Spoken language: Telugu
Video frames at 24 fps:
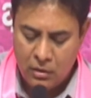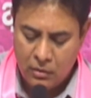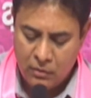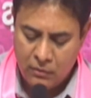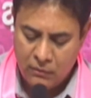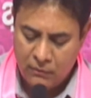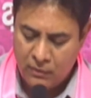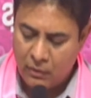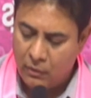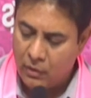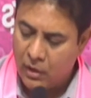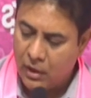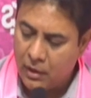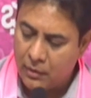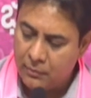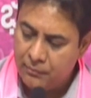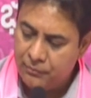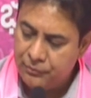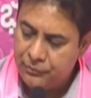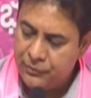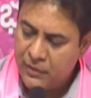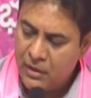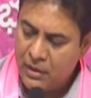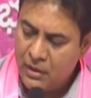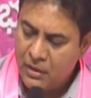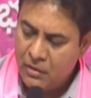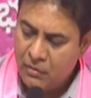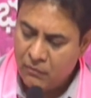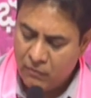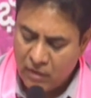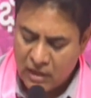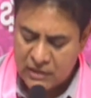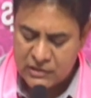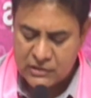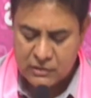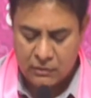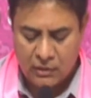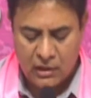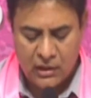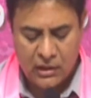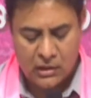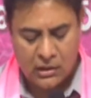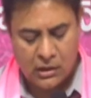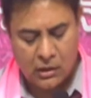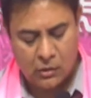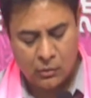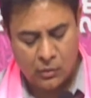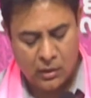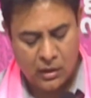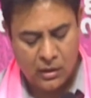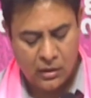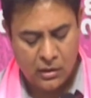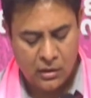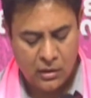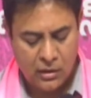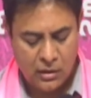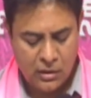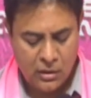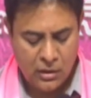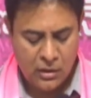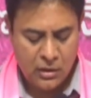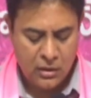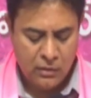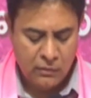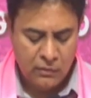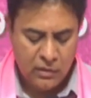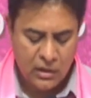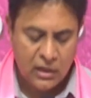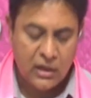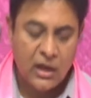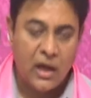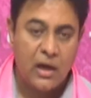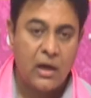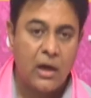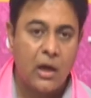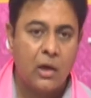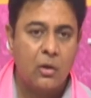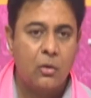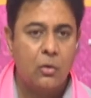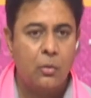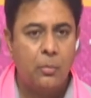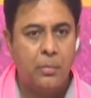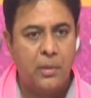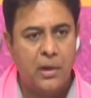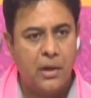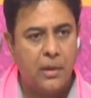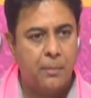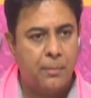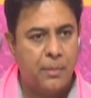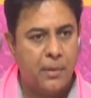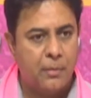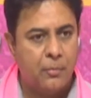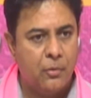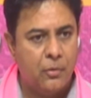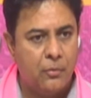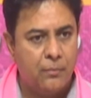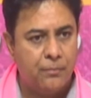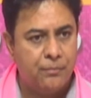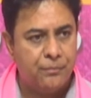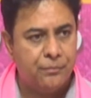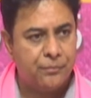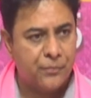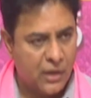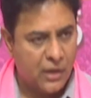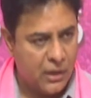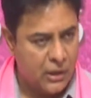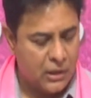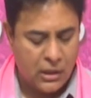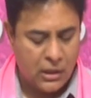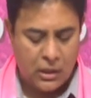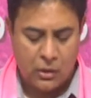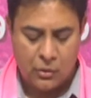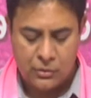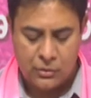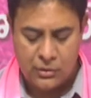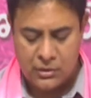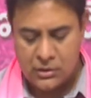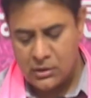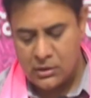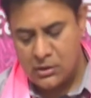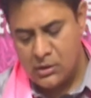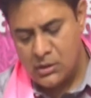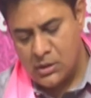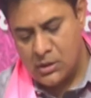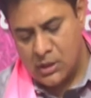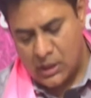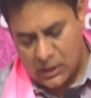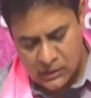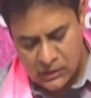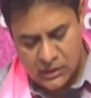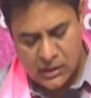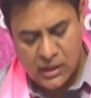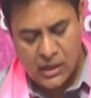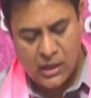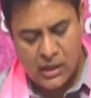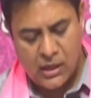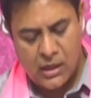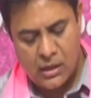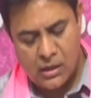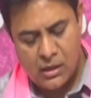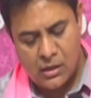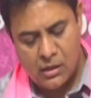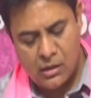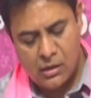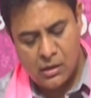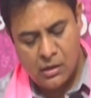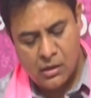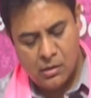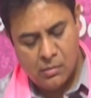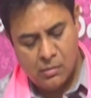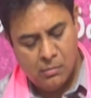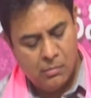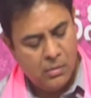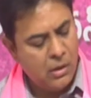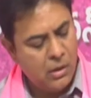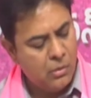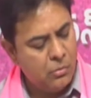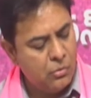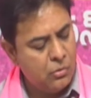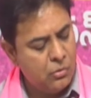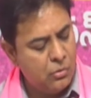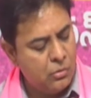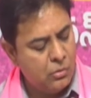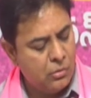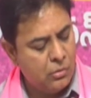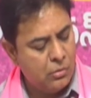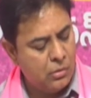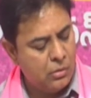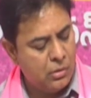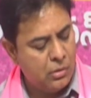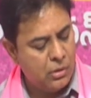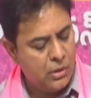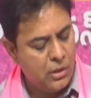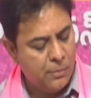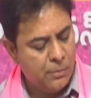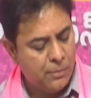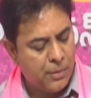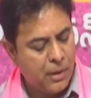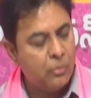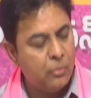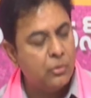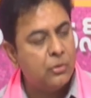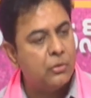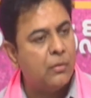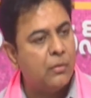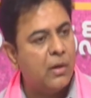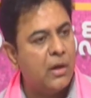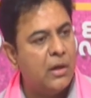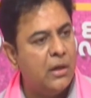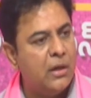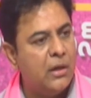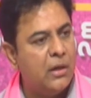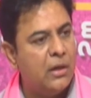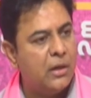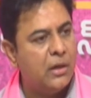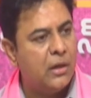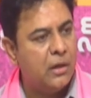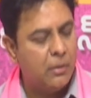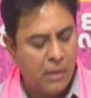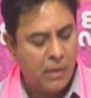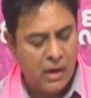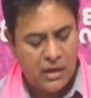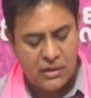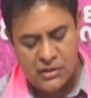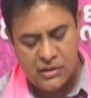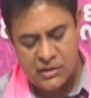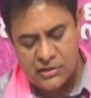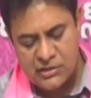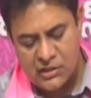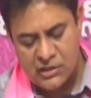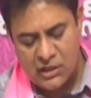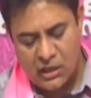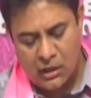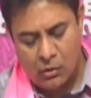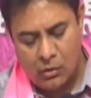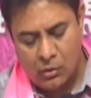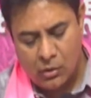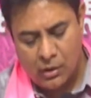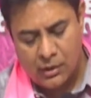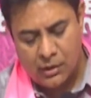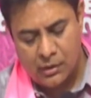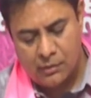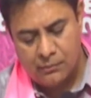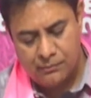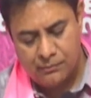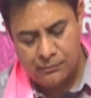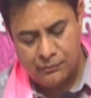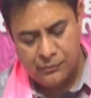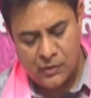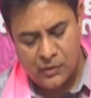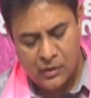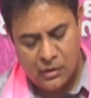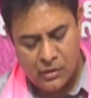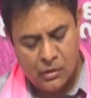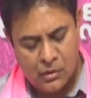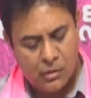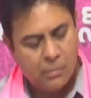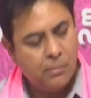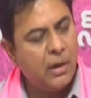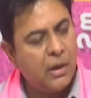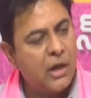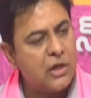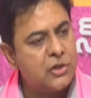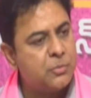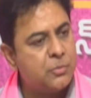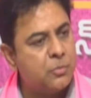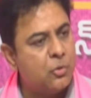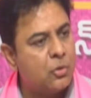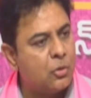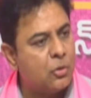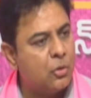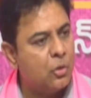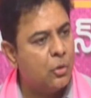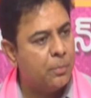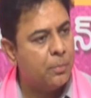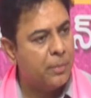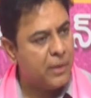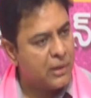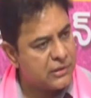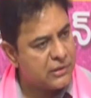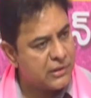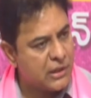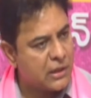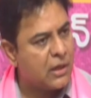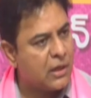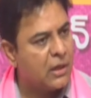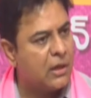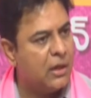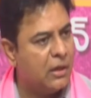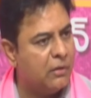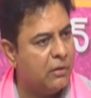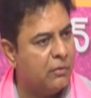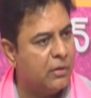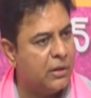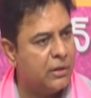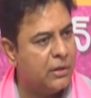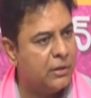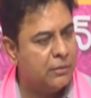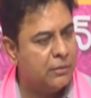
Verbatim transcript: వ్యవహారం వాస్తవాలు ఇట్లా ఉన్నాయి వీళ్ళ డైలాగులు బిల్డప్ ఏమో ఇట్లా ఉంది అందుకే మేము ఈ ప్రభుత్వాన్ని డిమాండ్ చేసేదల్లా ఒకటే పాస్బుక్లో పేరు చక్కగా లేవని